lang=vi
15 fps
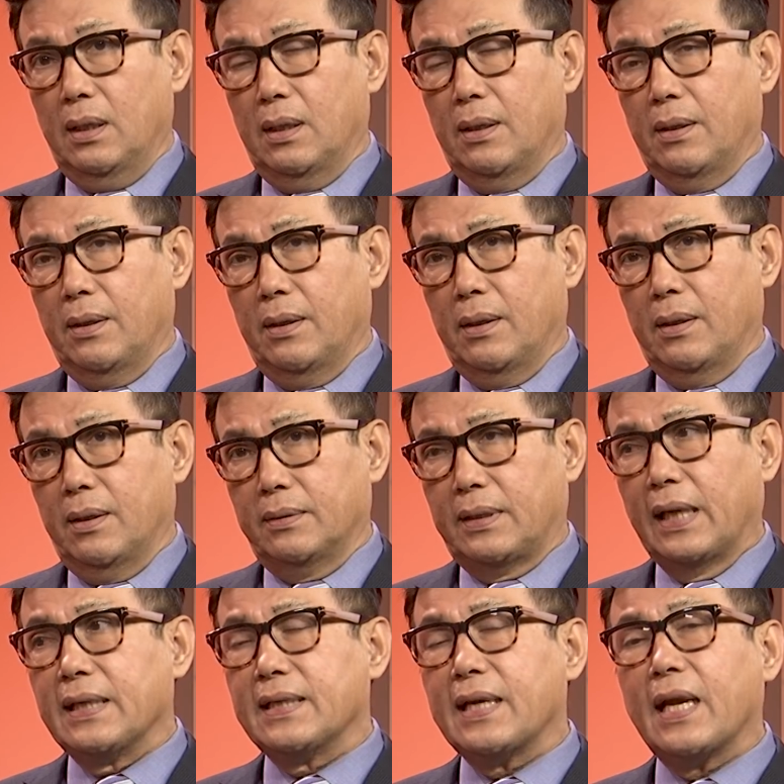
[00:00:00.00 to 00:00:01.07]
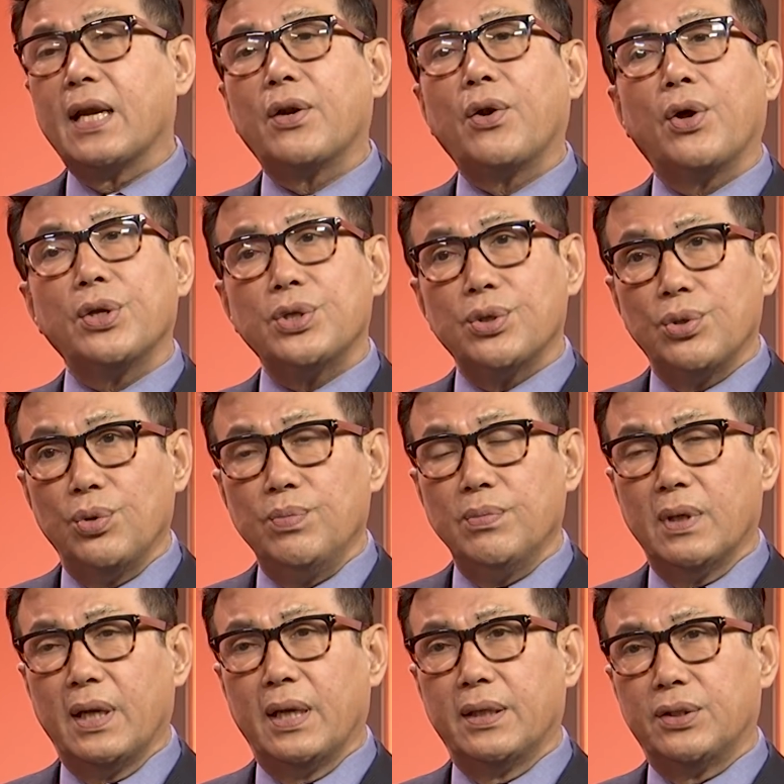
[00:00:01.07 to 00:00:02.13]
Dạ. ờ, thành ra nói cho
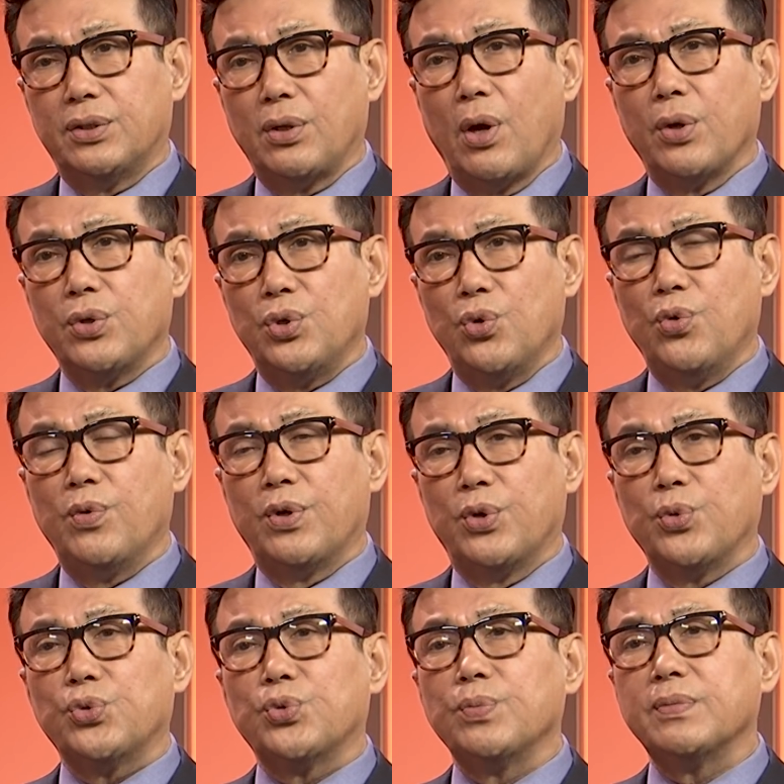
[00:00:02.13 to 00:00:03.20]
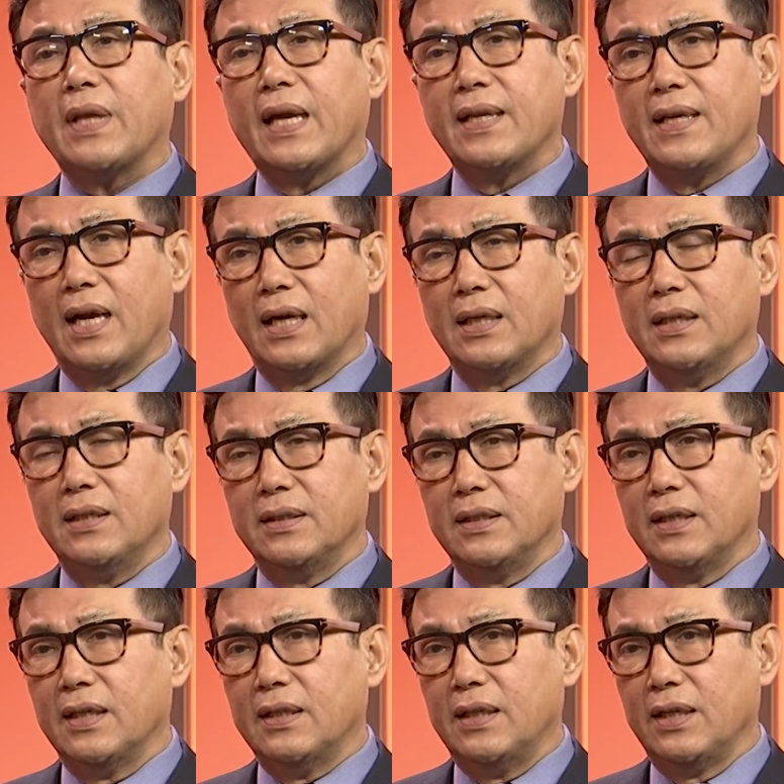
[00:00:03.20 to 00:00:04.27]
đúng là cho dù chúng ta nhận được
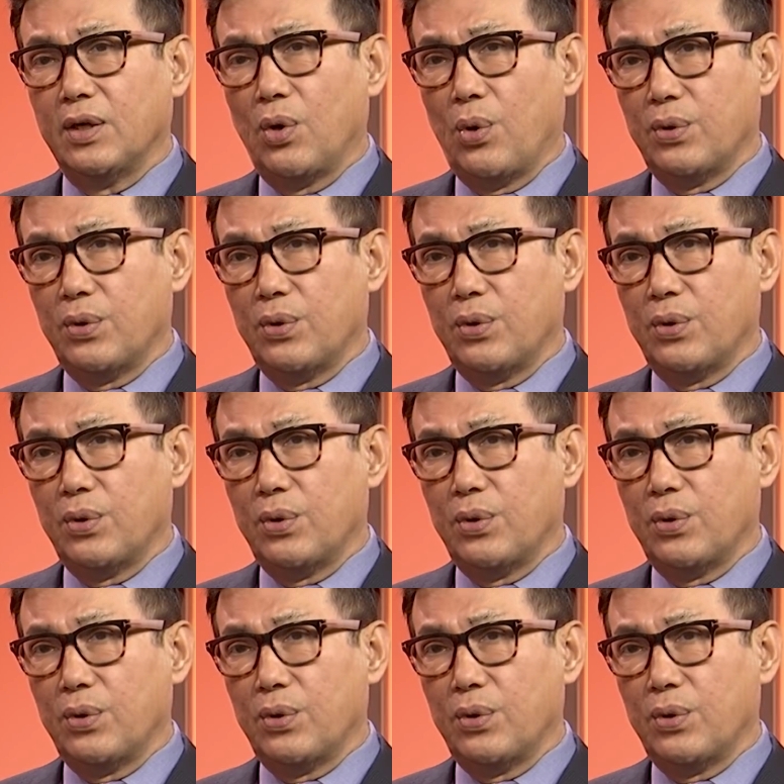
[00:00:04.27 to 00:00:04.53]
những cái tiền